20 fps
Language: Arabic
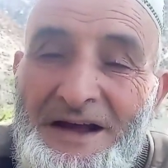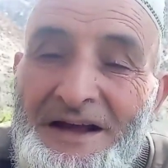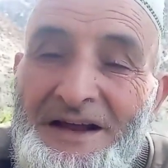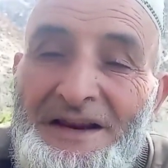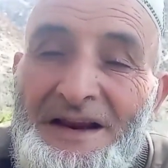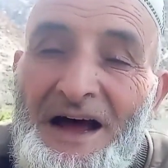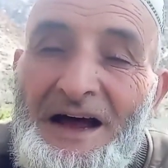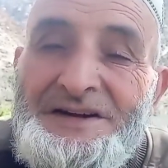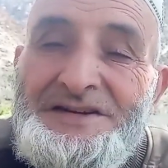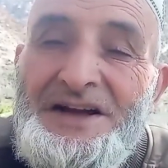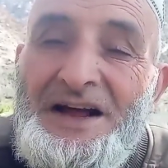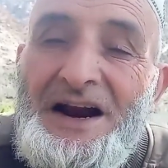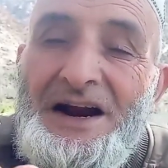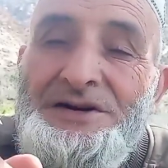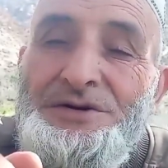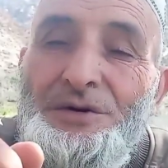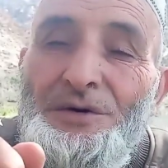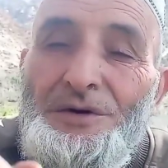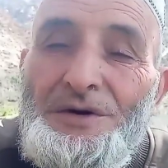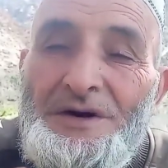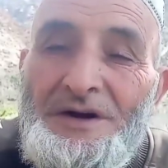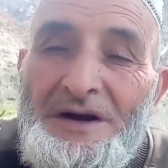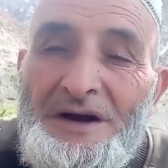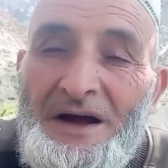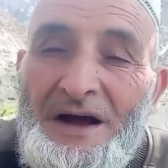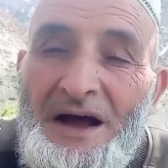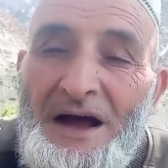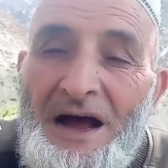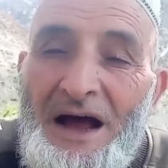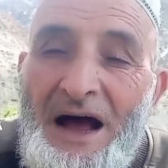الناس رجل
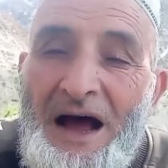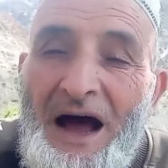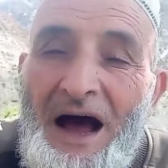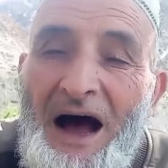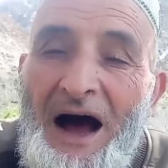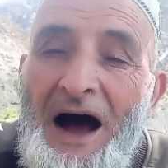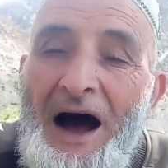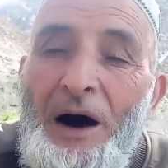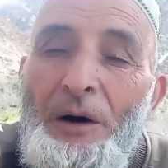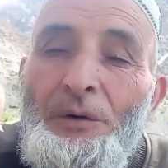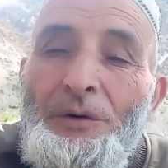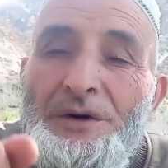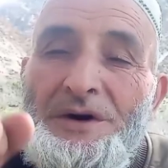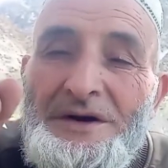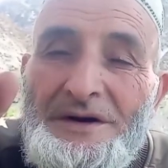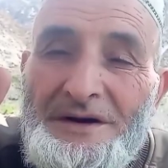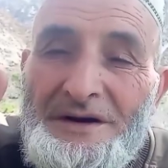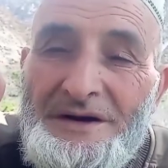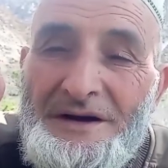عور